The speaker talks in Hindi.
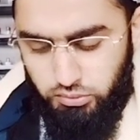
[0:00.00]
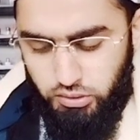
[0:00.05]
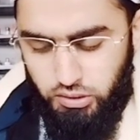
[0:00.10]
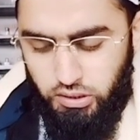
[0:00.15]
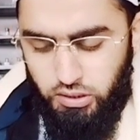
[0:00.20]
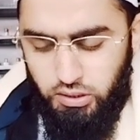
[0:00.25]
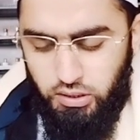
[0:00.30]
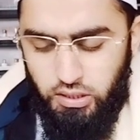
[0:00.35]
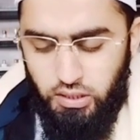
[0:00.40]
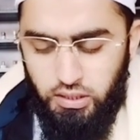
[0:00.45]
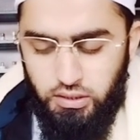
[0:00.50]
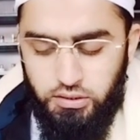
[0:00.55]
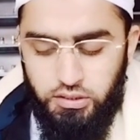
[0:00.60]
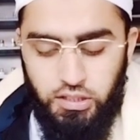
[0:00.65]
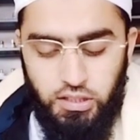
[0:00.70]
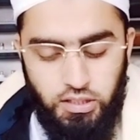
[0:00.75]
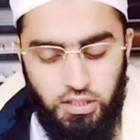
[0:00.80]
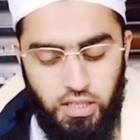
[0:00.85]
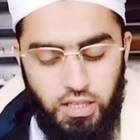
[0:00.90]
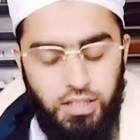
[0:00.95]
कि
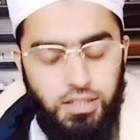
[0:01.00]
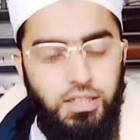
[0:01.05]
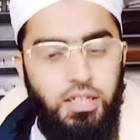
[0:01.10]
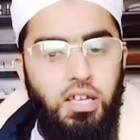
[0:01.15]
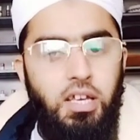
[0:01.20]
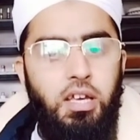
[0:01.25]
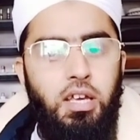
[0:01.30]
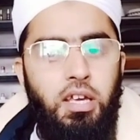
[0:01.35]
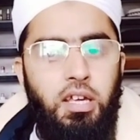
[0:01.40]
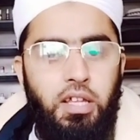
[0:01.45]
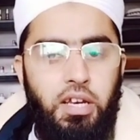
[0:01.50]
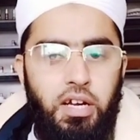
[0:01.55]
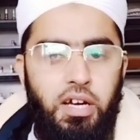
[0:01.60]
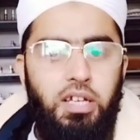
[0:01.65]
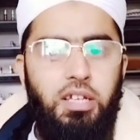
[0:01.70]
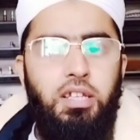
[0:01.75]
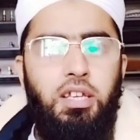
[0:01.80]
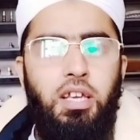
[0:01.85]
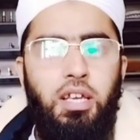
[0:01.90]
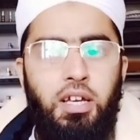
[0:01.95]
शैतान ने यह इकरार
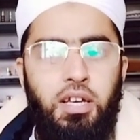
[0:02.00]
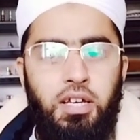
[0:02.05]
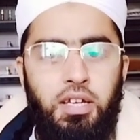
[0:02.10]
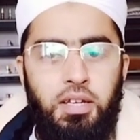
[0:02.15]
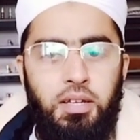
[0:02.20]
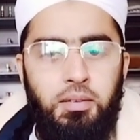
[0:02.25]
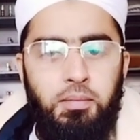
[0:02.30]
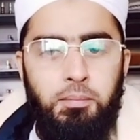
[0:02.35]
किया है